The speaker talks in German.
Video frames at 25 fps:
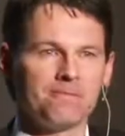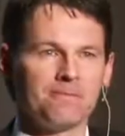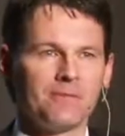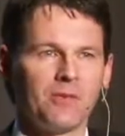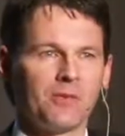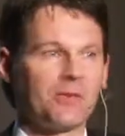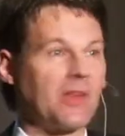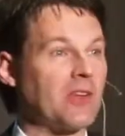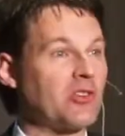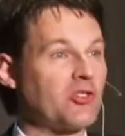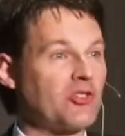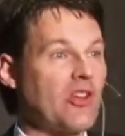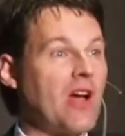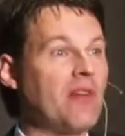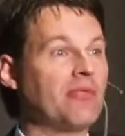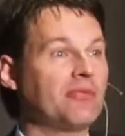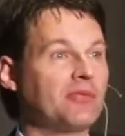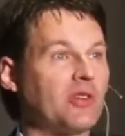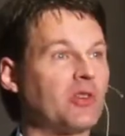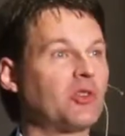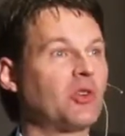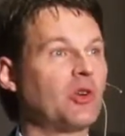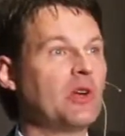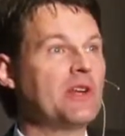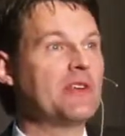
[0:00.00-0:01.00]
Und das schafft
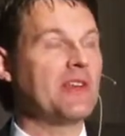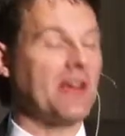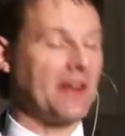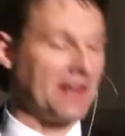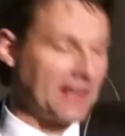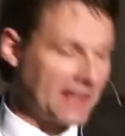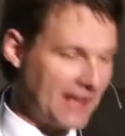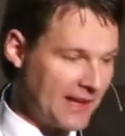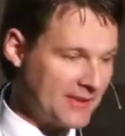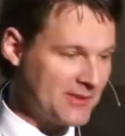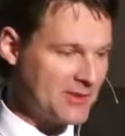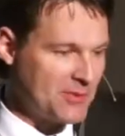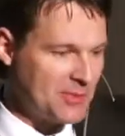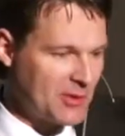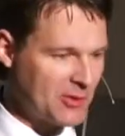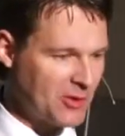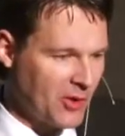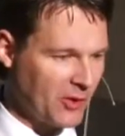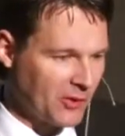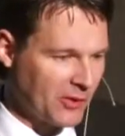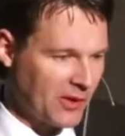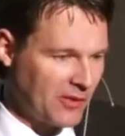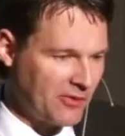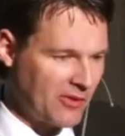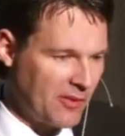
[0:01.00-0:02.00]
natürlich eine ganz
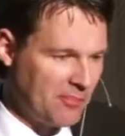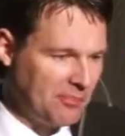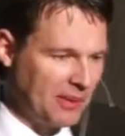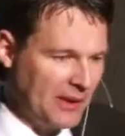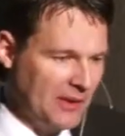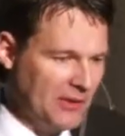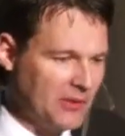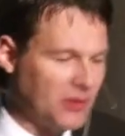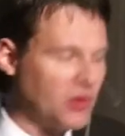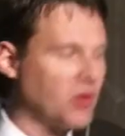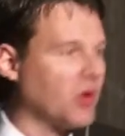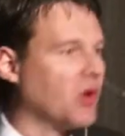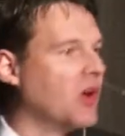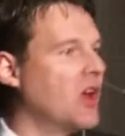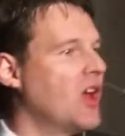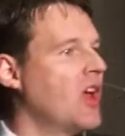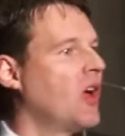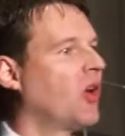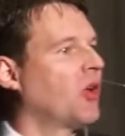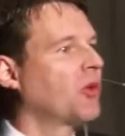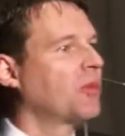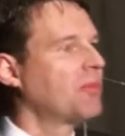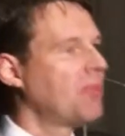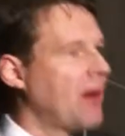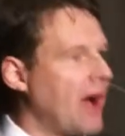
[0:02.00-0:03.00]
besondere Verbindung
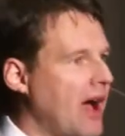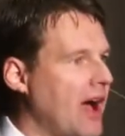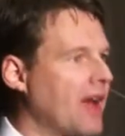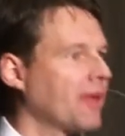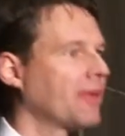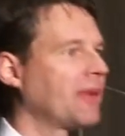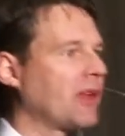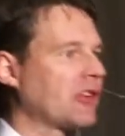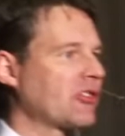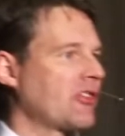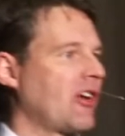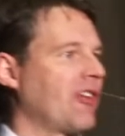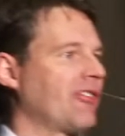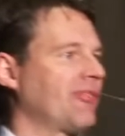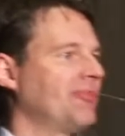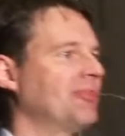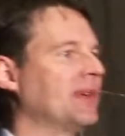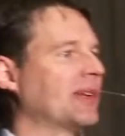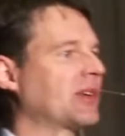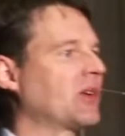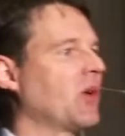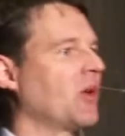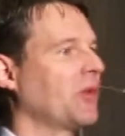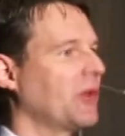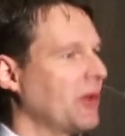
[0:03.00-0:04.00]
und Partnerschaft
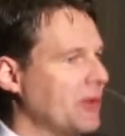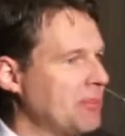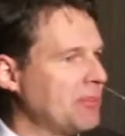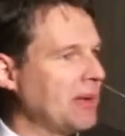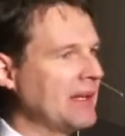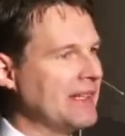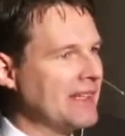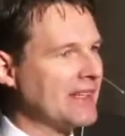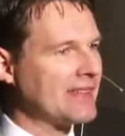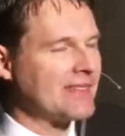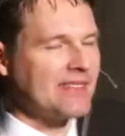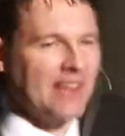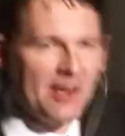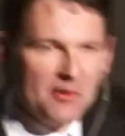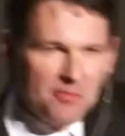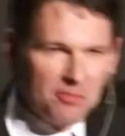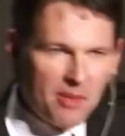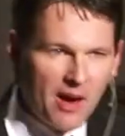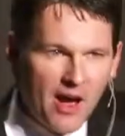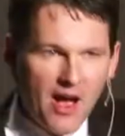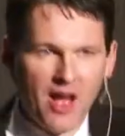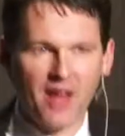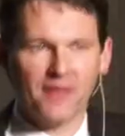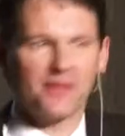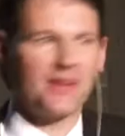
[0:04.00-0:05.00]
mit Gott. Ich bin jetzt sein
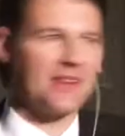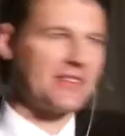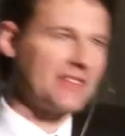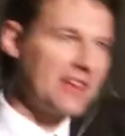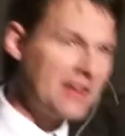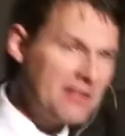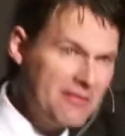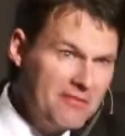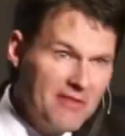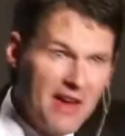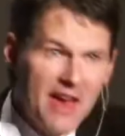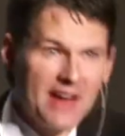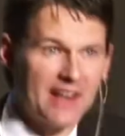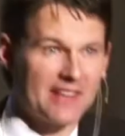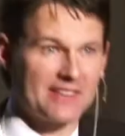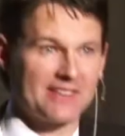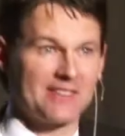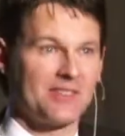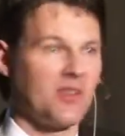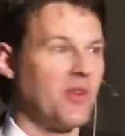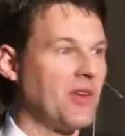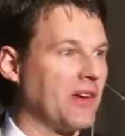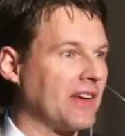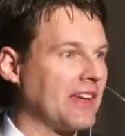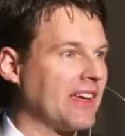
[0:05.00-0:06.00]
Partner, sein
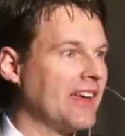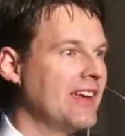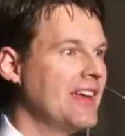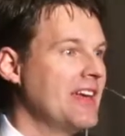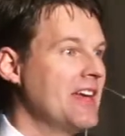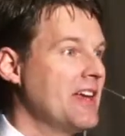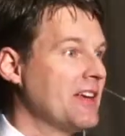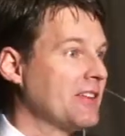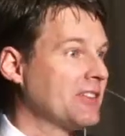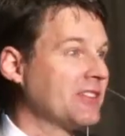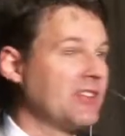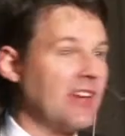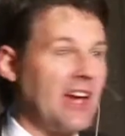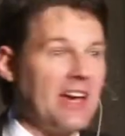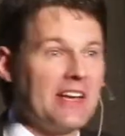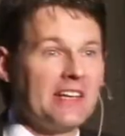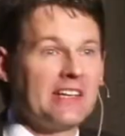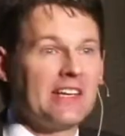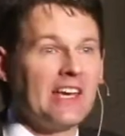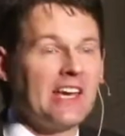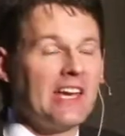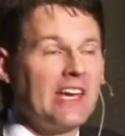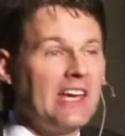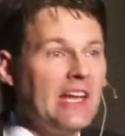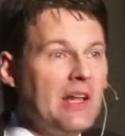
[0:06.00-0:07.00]
Werkzeug, sein
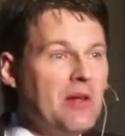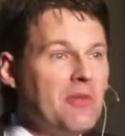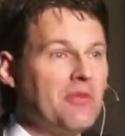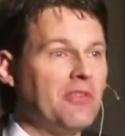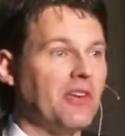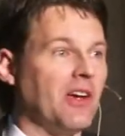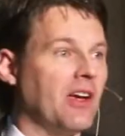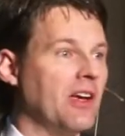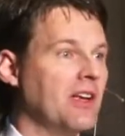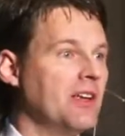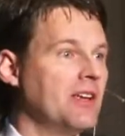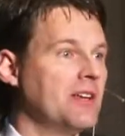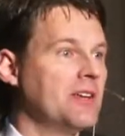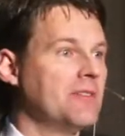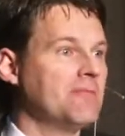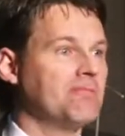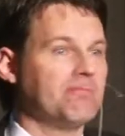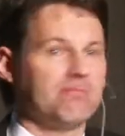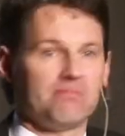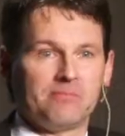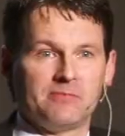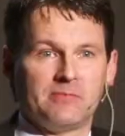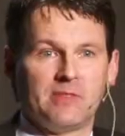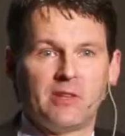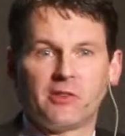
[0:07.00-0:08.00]
Gehilfe,
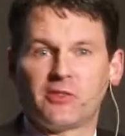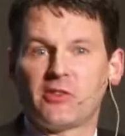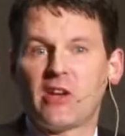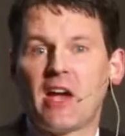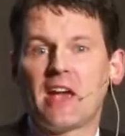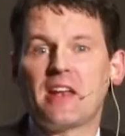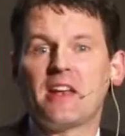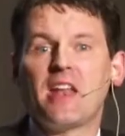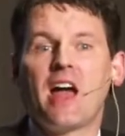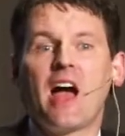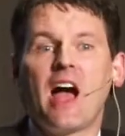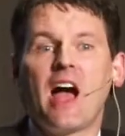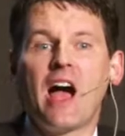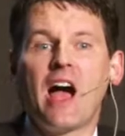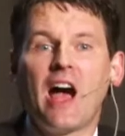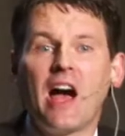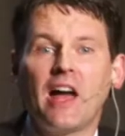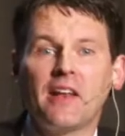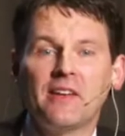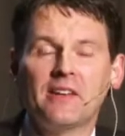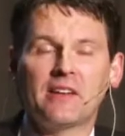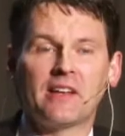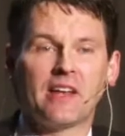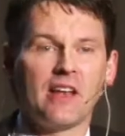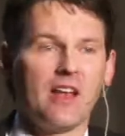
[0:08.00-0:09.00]
sein
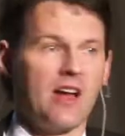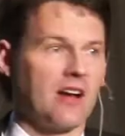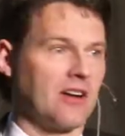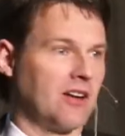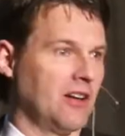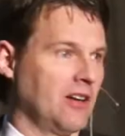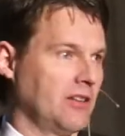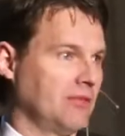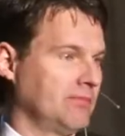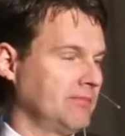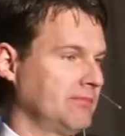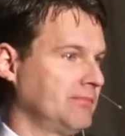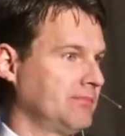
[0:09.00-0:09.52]
Handlanger.